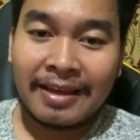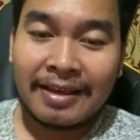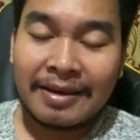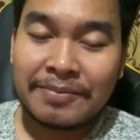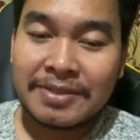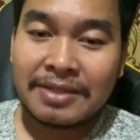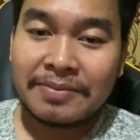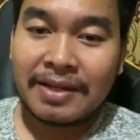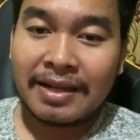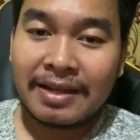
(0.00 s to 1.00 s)
yang bisa
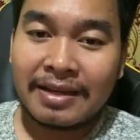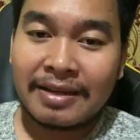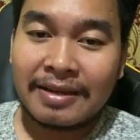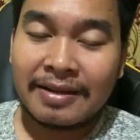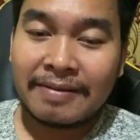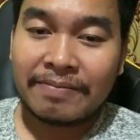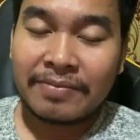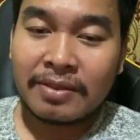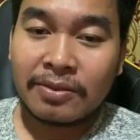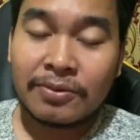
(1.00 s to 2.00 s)
dibilang eh,
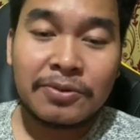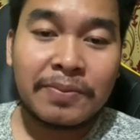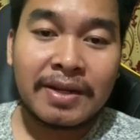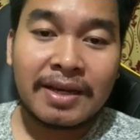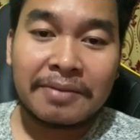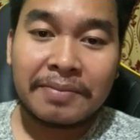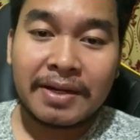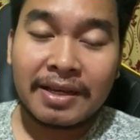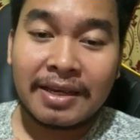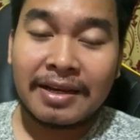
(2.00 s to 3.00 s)
tujuh pendekar
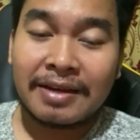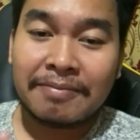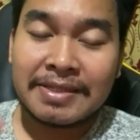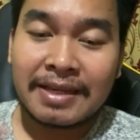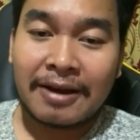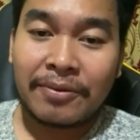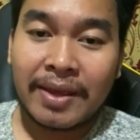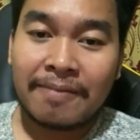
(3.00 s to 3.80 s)
pedang yang masih KW.